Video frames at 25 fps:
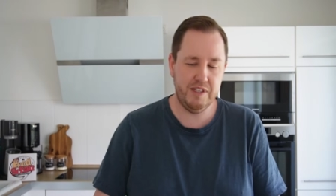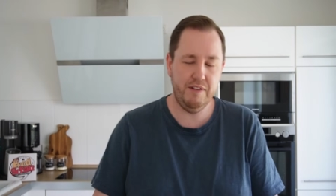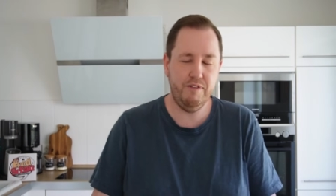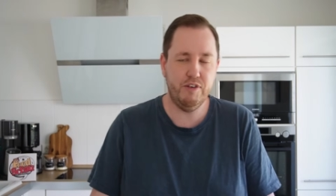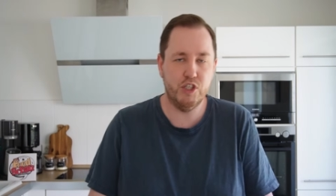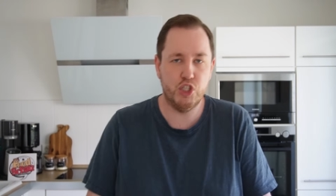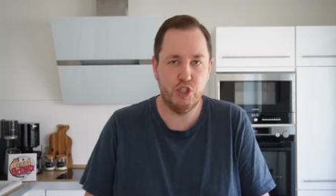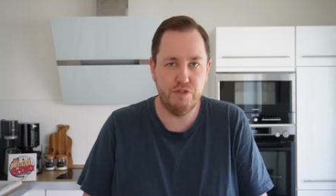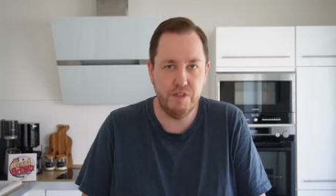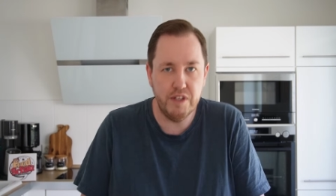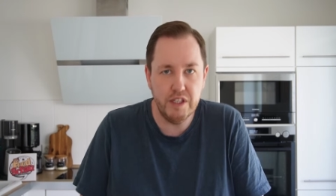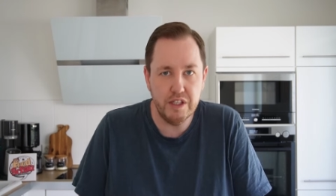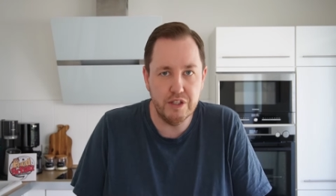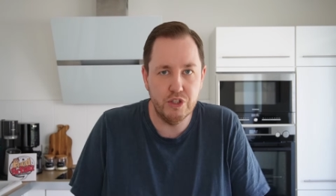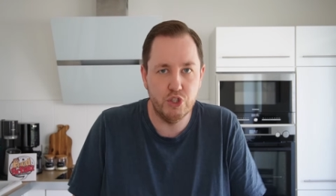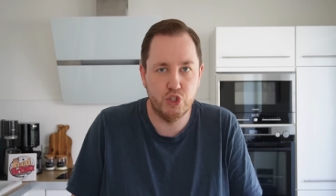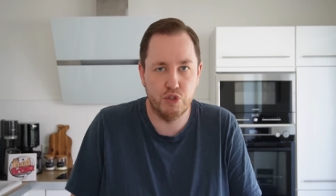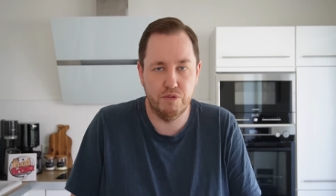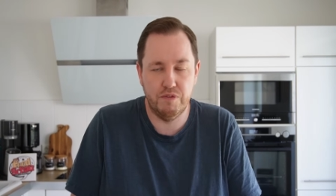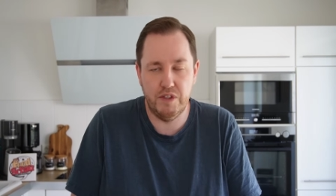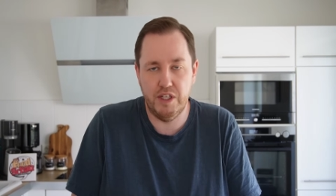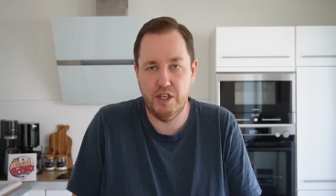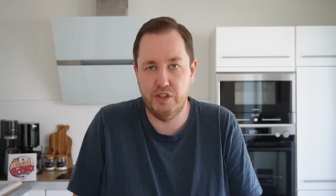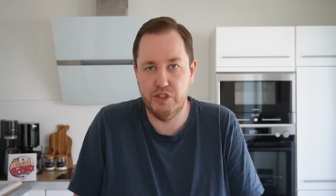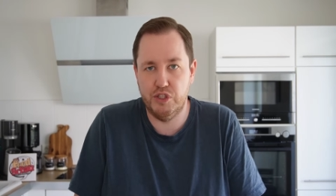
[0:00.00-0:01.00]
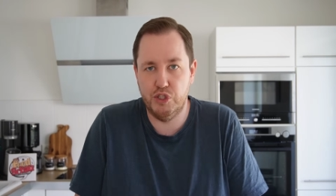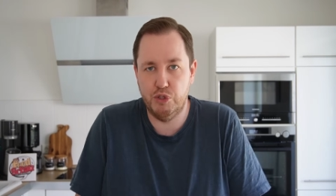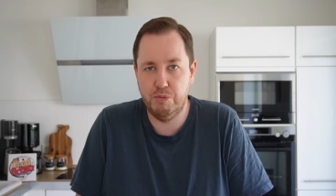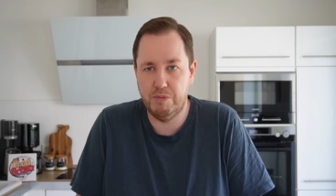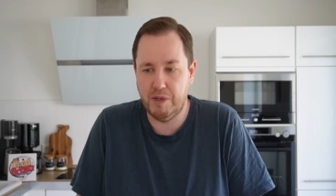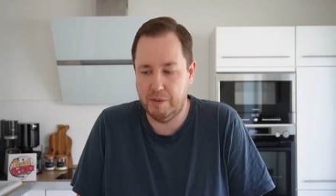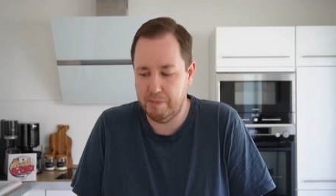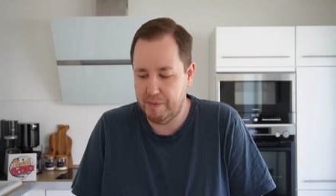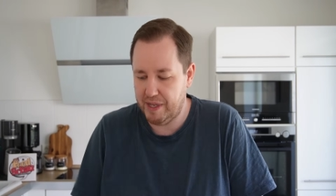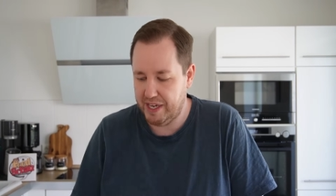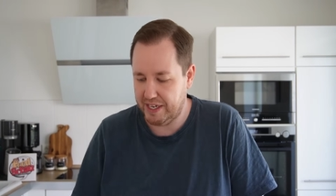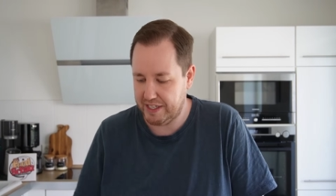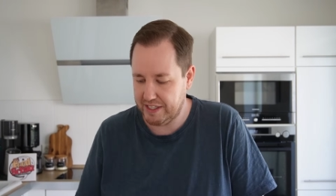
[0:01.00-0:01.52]
die verschwinden schon wieder aus den
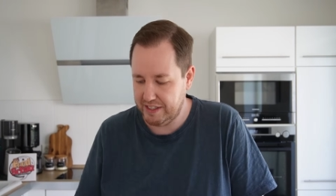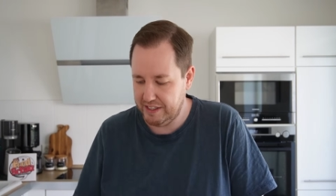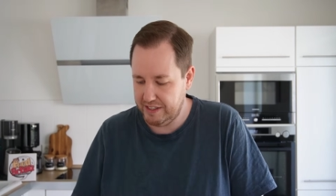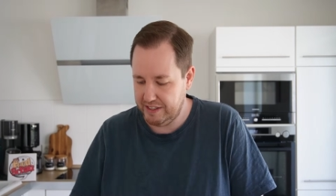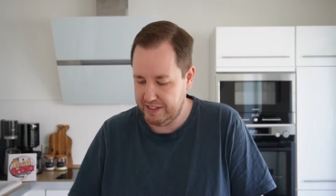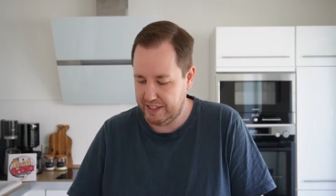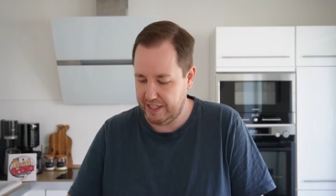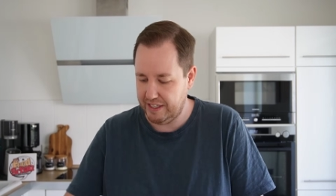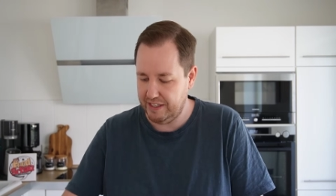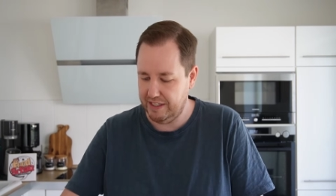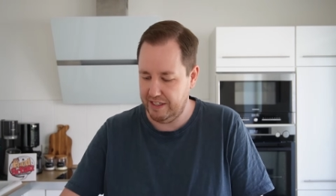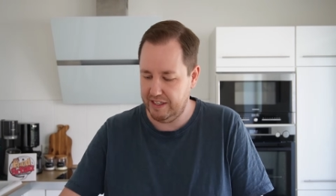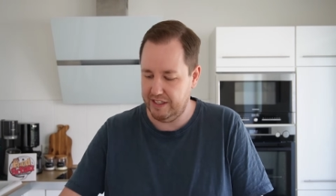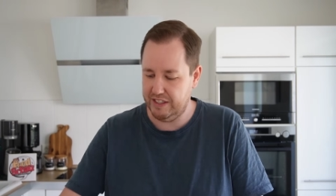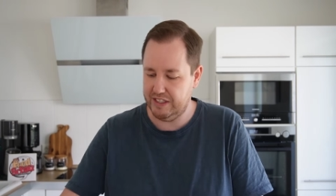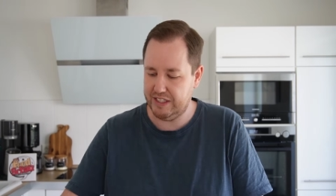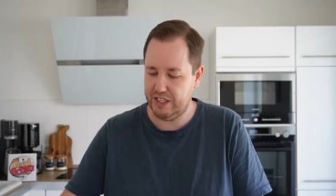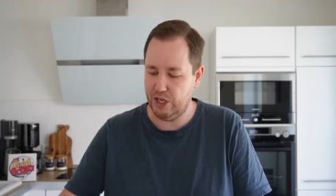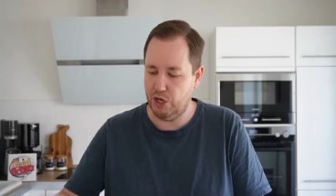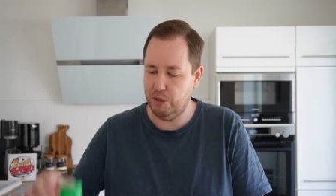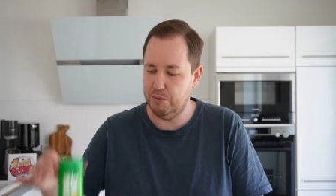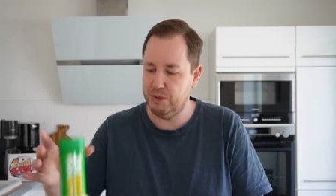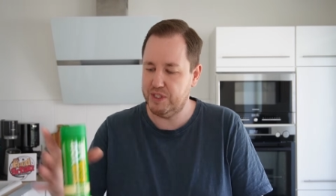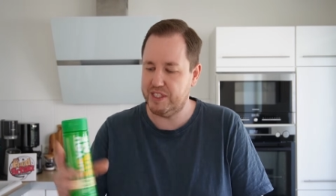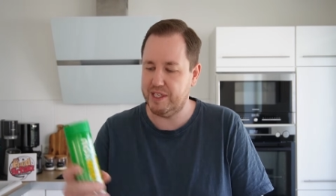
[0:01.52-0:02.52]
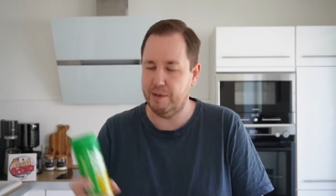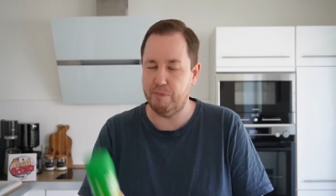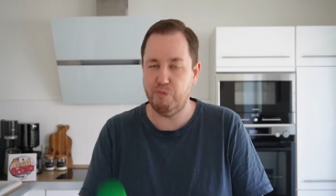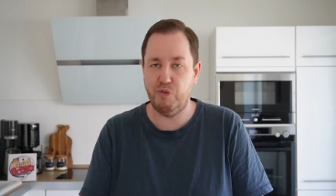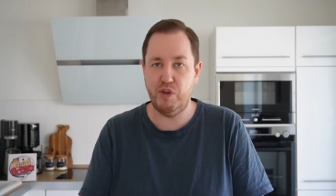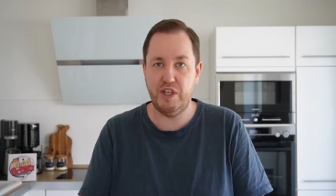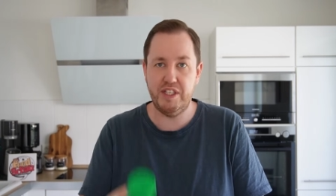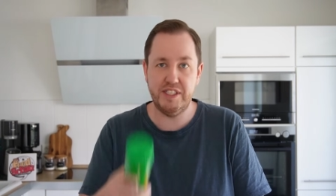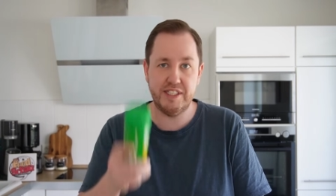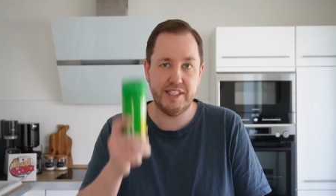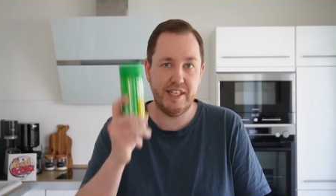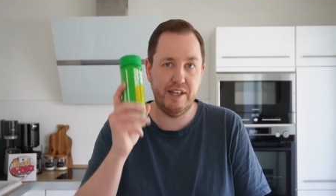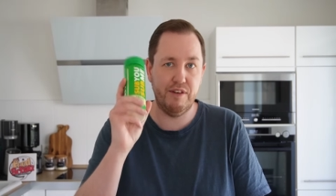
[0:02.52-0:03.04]
Supermärkten, denn ich glaube,
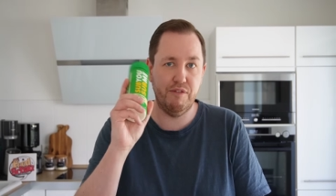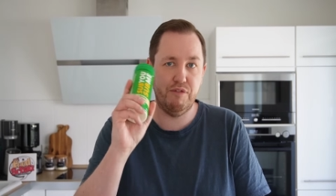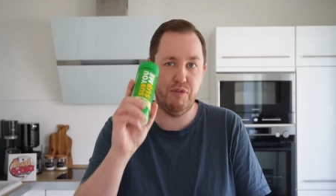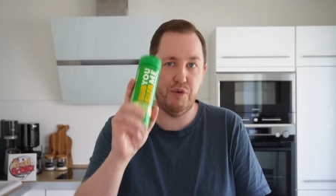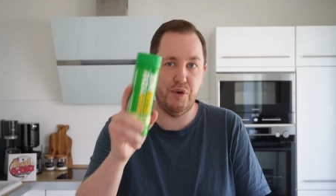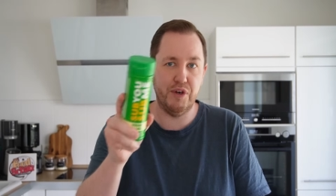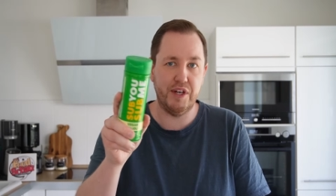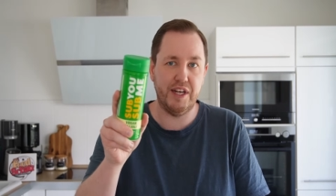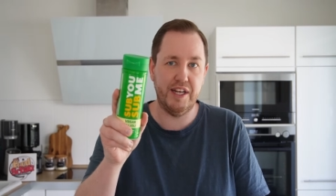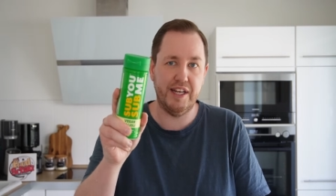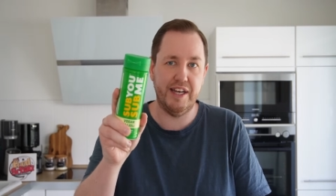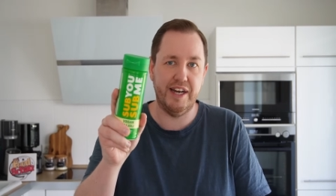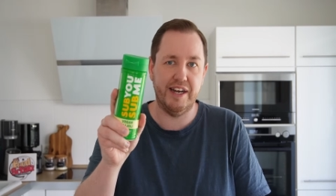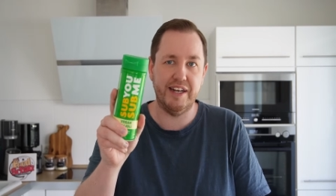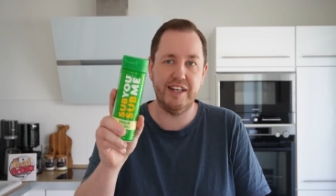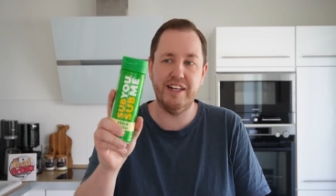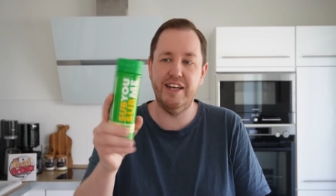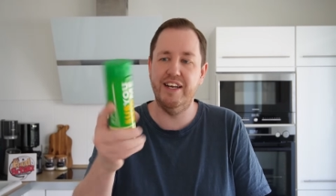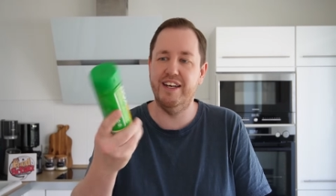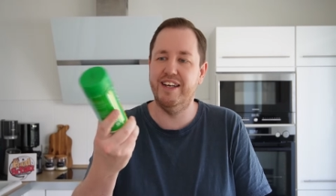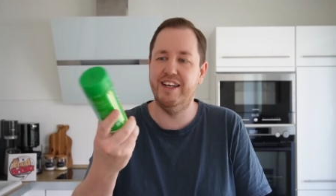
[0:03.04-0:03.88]
Subway ist gegen vorgegangen,